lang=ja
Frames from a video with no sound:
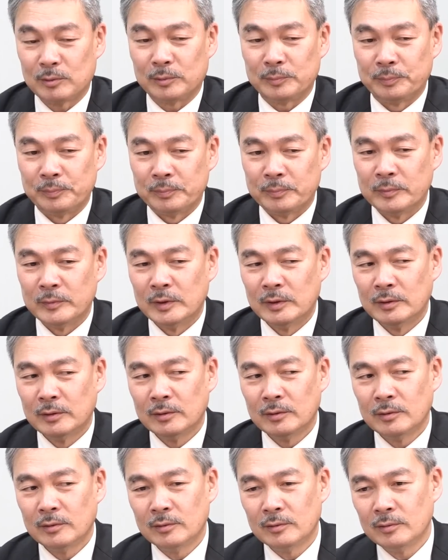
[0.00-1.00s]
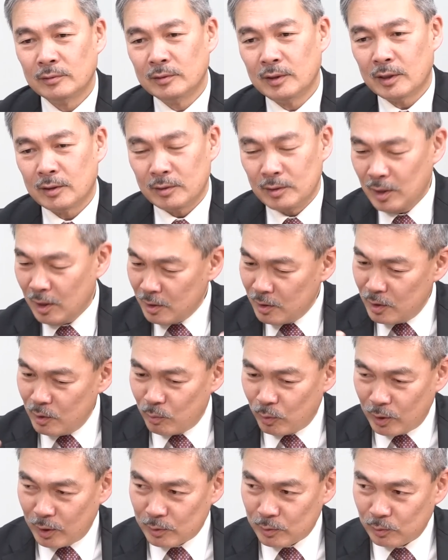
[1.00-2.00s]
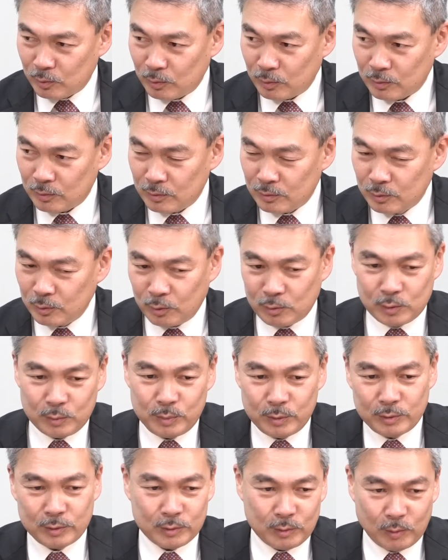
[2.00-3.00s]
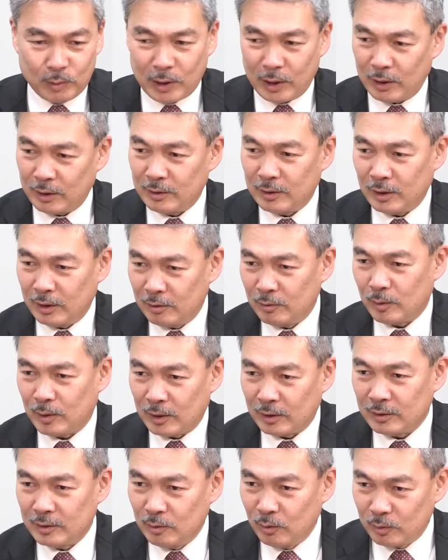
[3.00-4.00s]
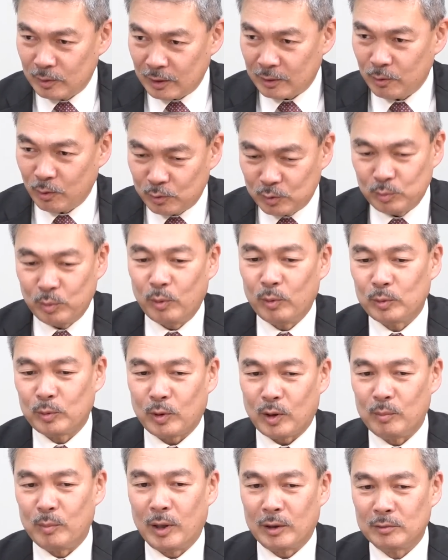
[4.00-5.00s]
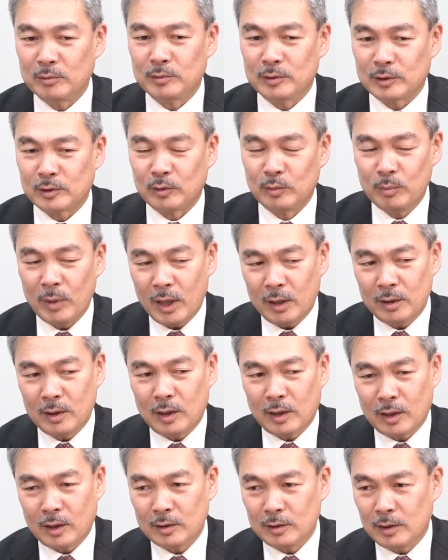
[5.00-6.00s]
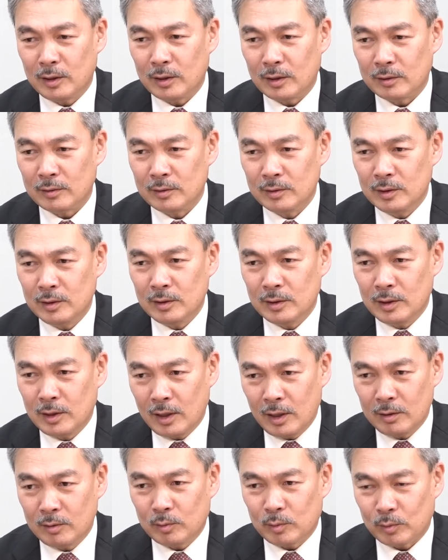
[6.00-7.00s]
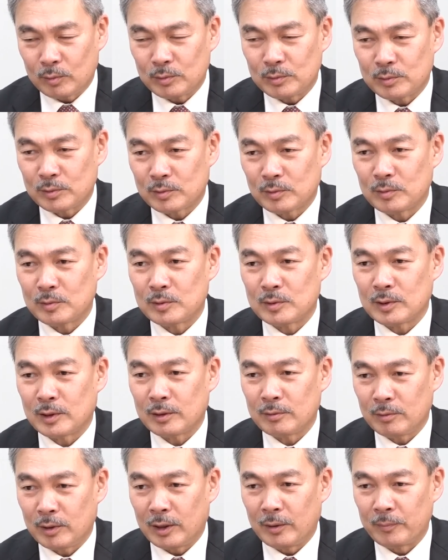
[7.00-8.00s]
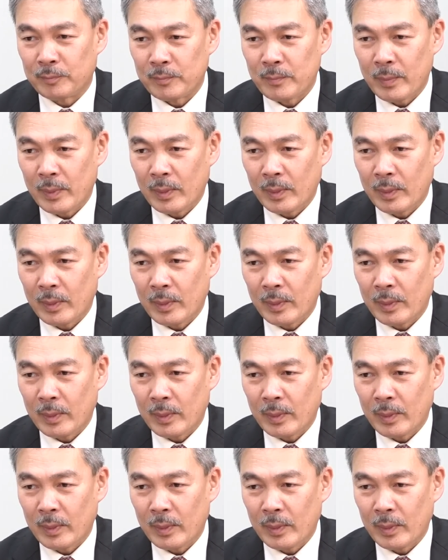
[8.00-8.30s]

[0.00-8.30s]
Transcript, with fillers: ど、だから誰でもね、その俗物とか何とかいろんな欲望とかもあるんですけど、真ん中にね、人間という存在は、